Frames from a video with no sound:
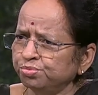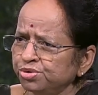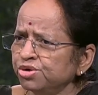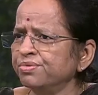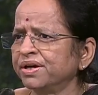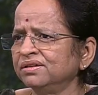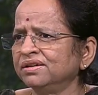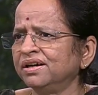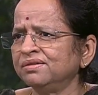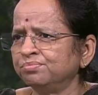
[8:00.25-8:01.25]
புது
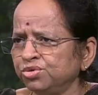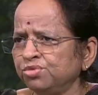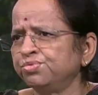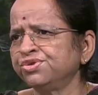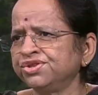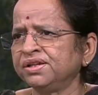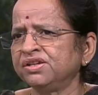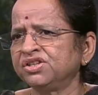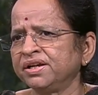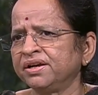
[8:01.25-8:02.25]
மருந்துகள் புது புது
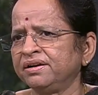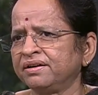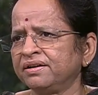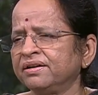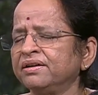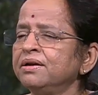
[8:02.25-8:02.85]
சிகிச்சைகள் இருக்குது